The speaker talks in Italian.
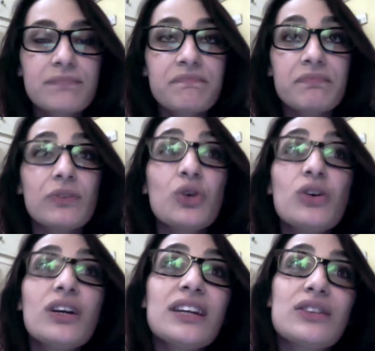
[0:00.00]
Non
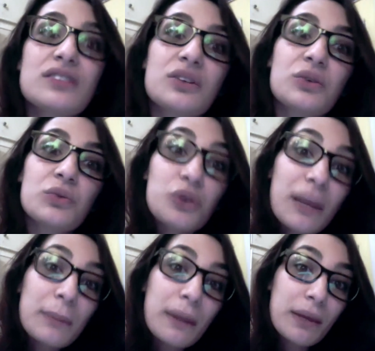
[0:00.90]
credo sia dovuto alla
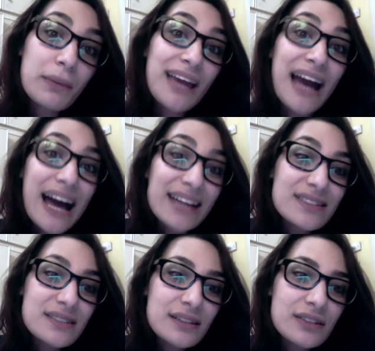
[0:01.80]
mia mimica,
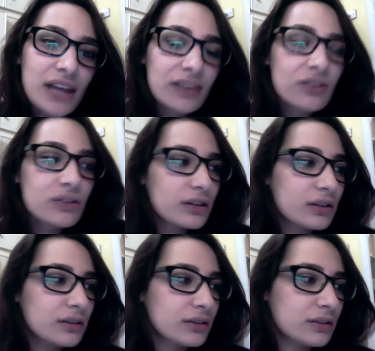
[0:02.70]
anzi, cioè io
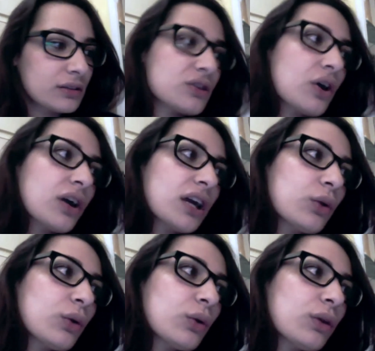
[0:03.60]
so che
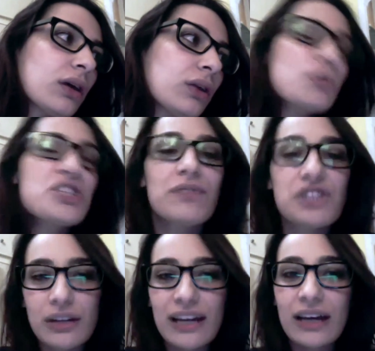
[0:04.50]
non, non mi ci
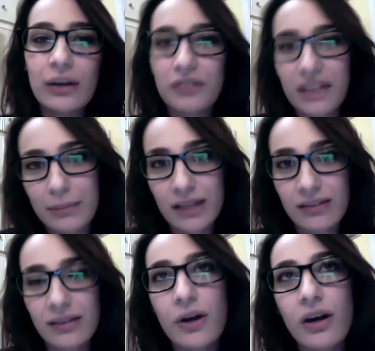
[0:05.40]
avvicino neanche lontanamente, però